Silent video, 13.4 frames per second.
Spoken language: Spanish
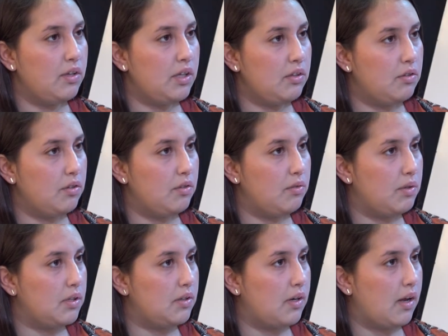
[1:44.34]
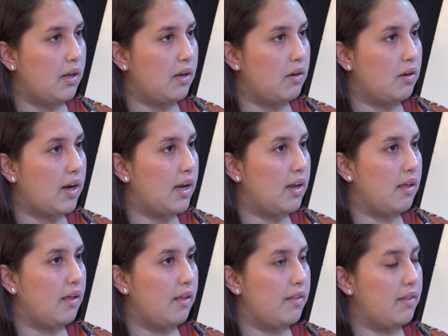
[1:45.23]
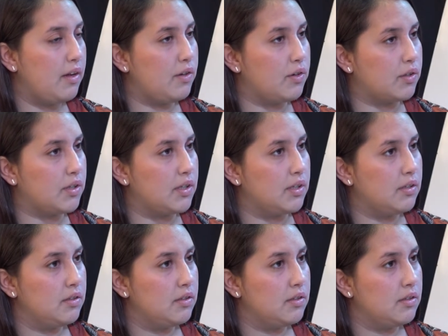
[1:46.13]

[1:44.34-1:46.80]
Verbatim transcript: esto en nuestras localidades del norte?